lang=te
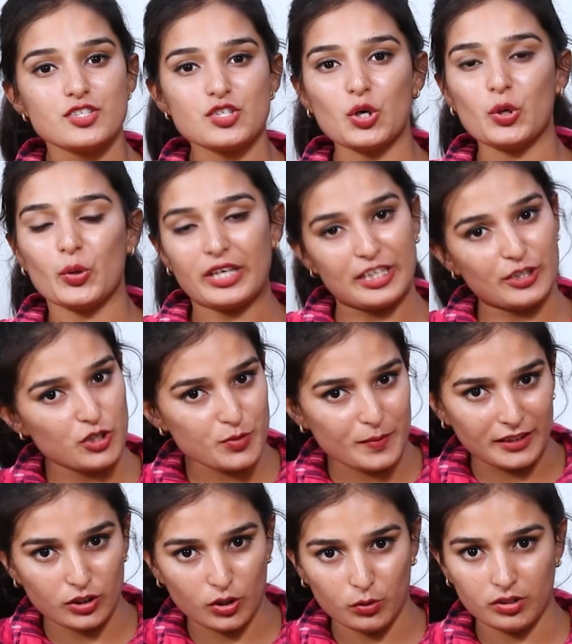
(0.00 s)
సో ఈ రోజు
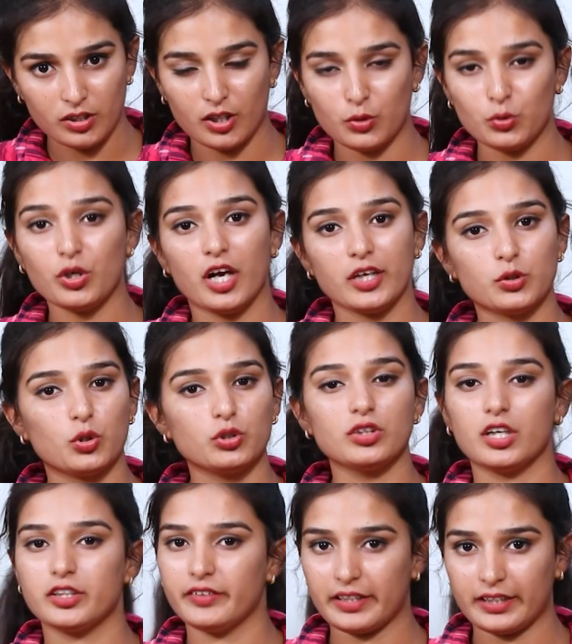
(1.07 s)
మనతో ఉన్నారు హైకోర్టు
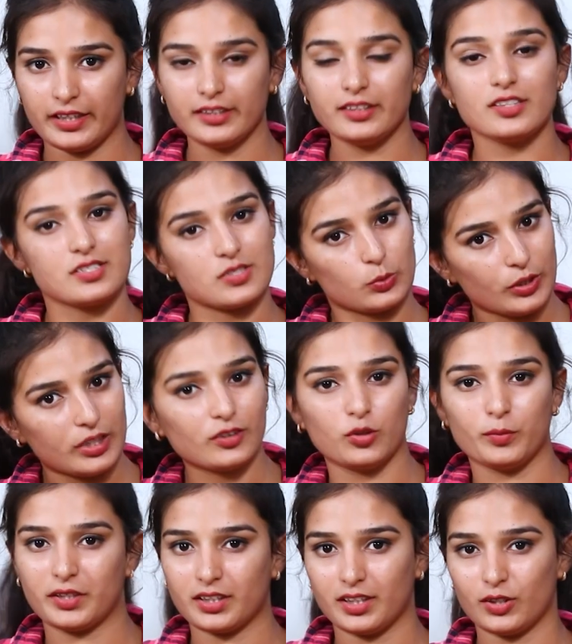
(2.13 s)
అడ్వకేట్ సునీల్
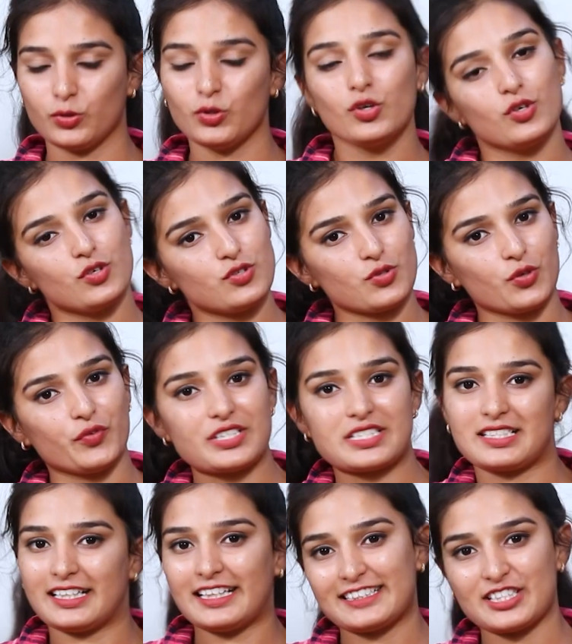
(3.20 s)
కుమార్ గారు సో
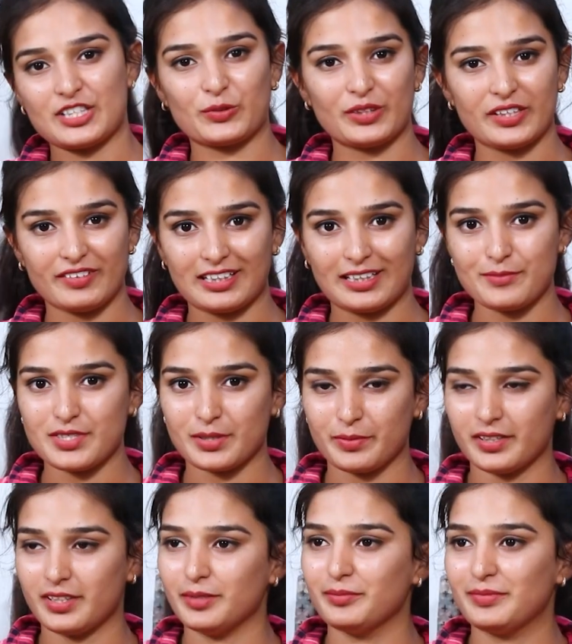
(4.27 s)
ఫస్ట్ లేట్ చేయకుండా వెల్కమ్
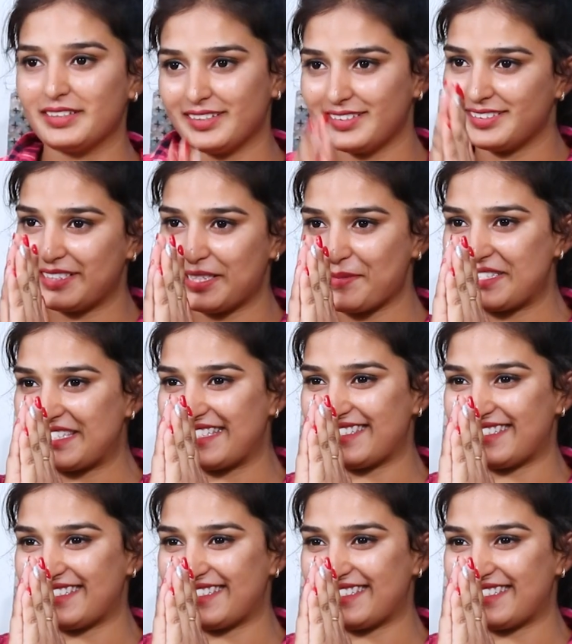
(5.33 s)
చెప్పేద్దాం నమస్తే